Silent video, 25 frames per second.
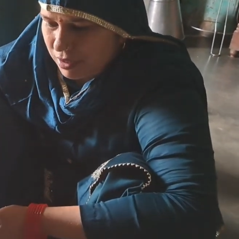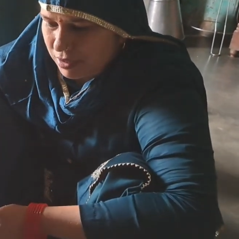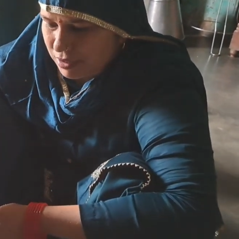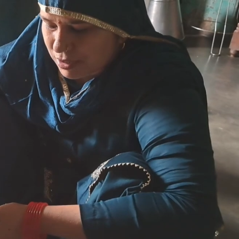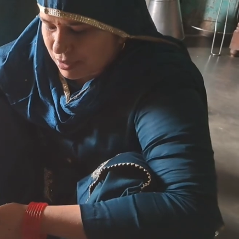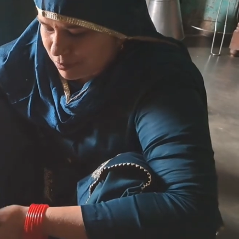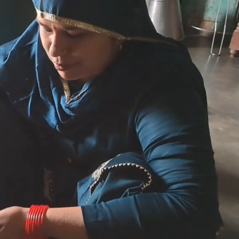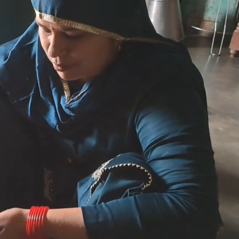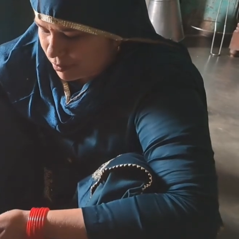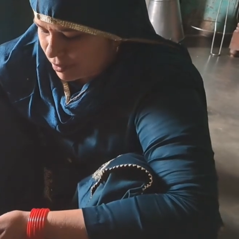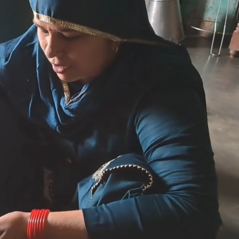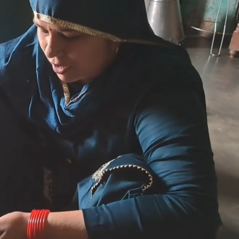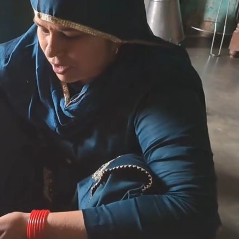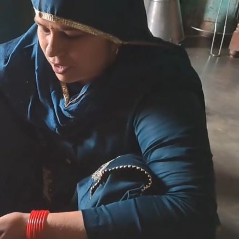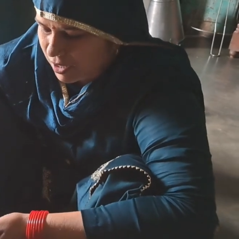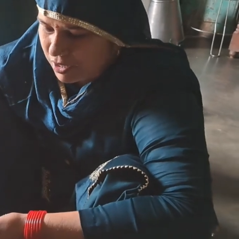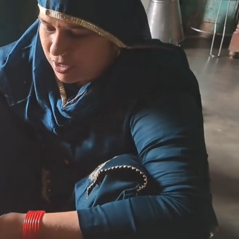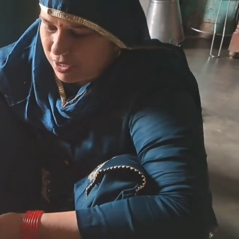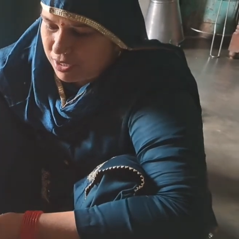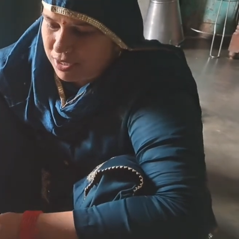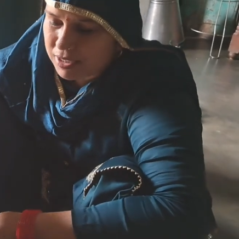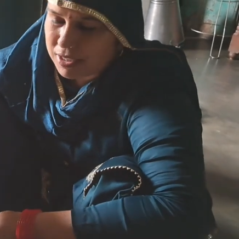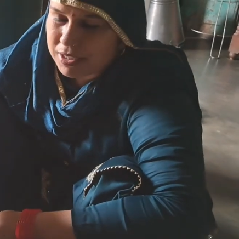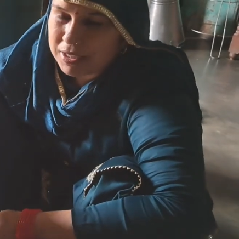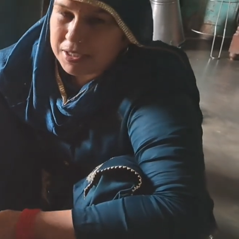ये चाय
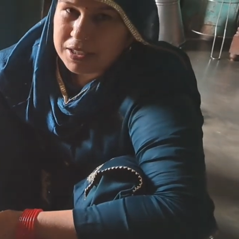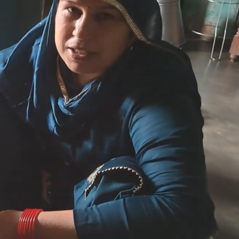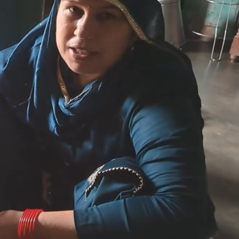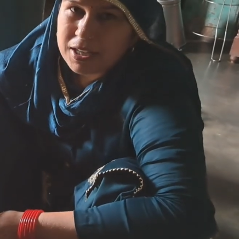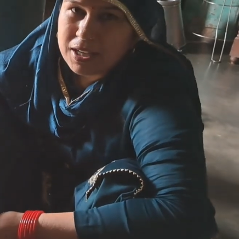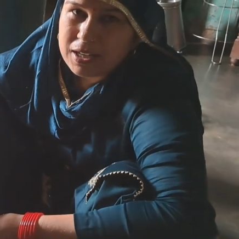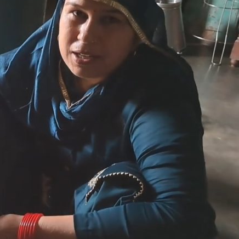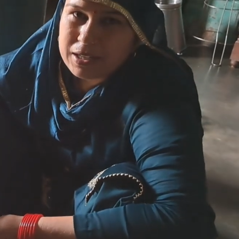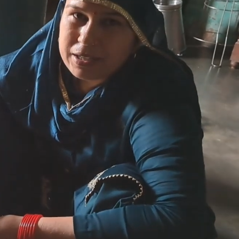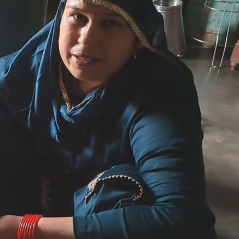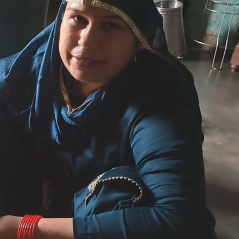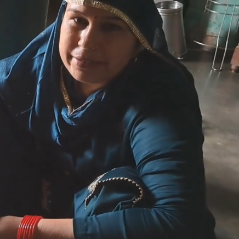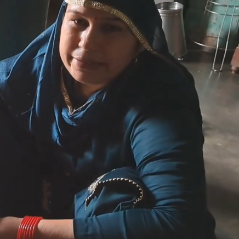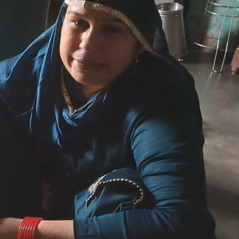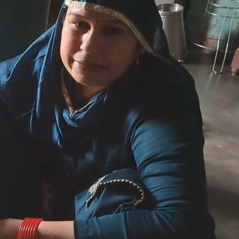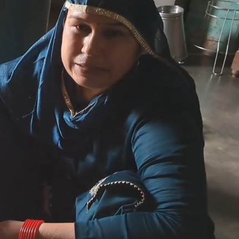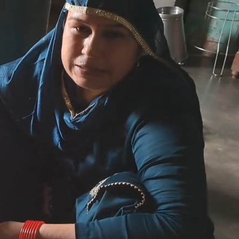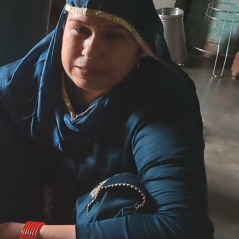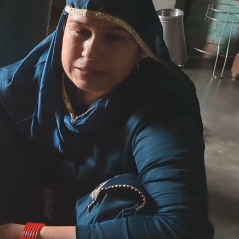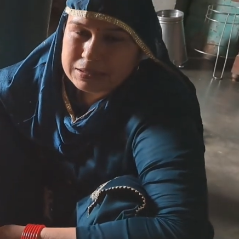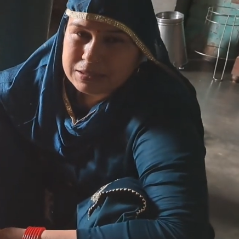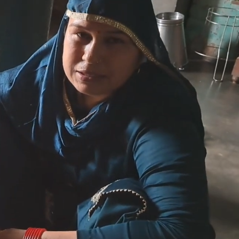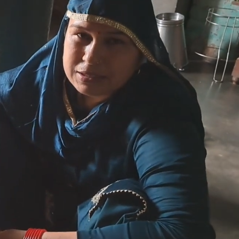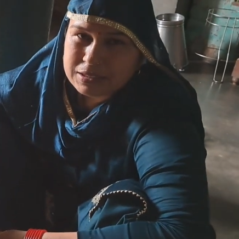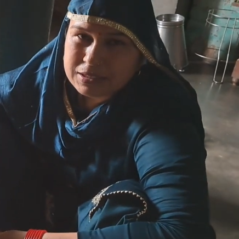ले लिया हाँ
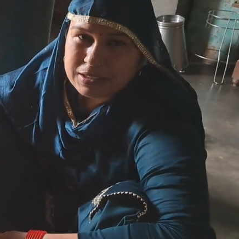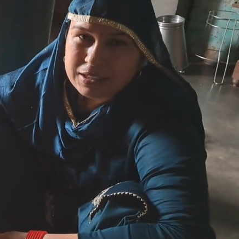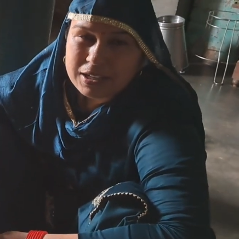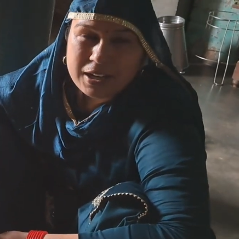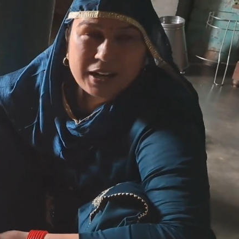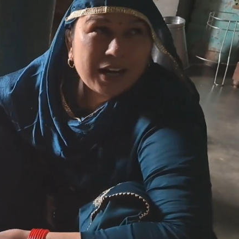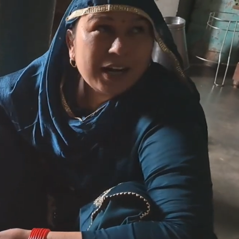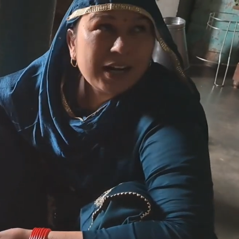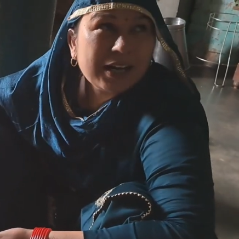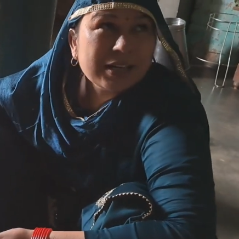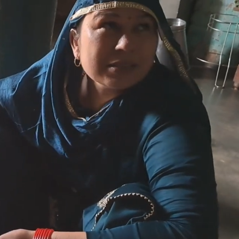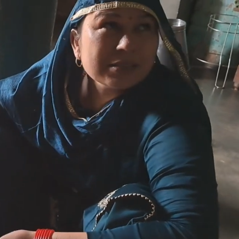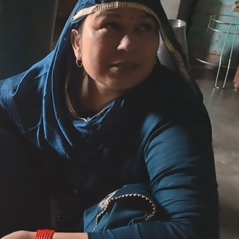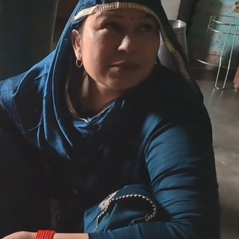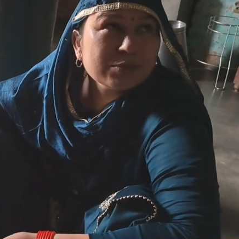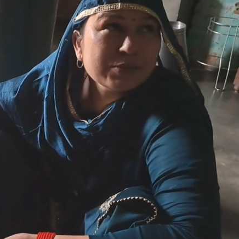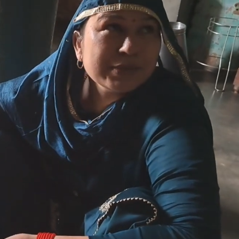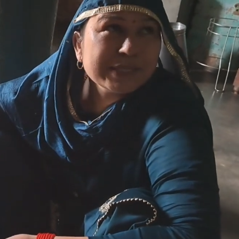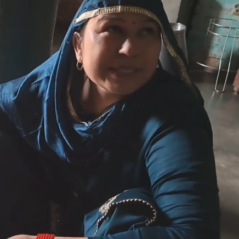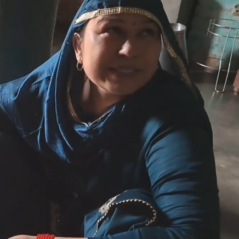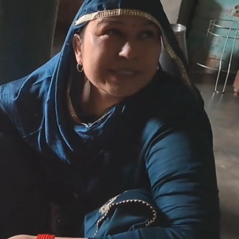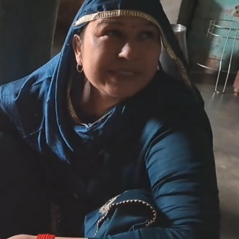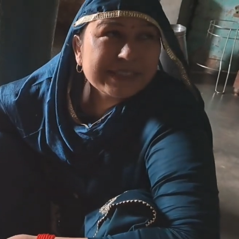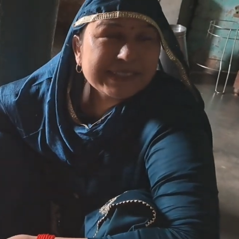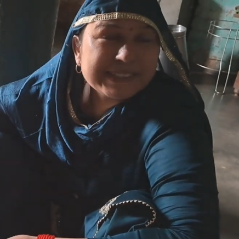आज
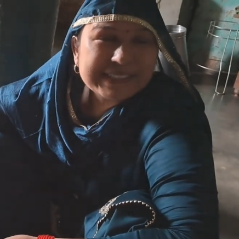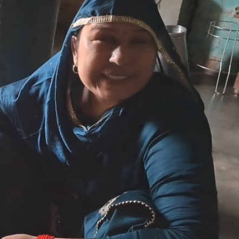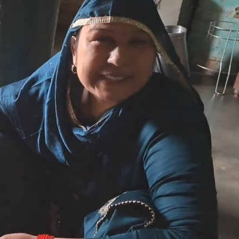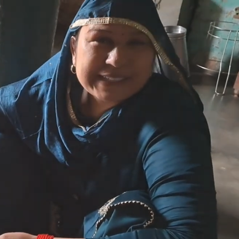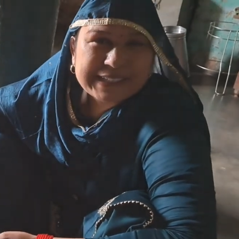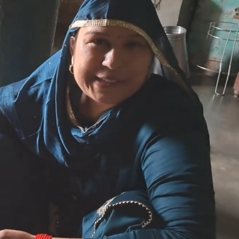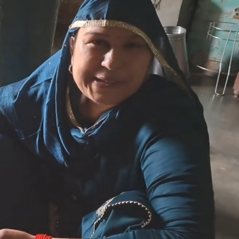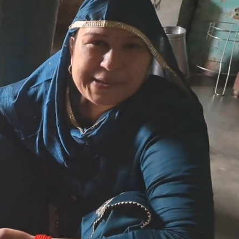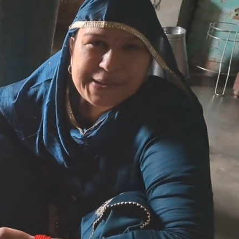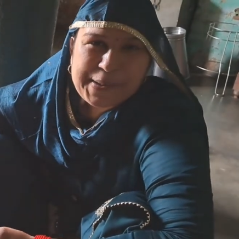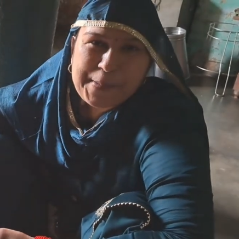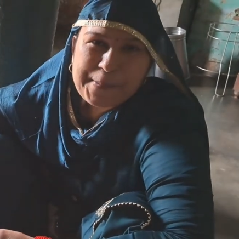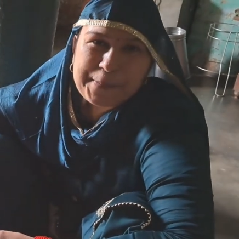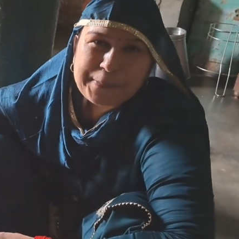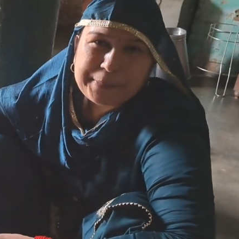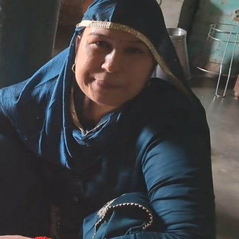मैं जा रही थी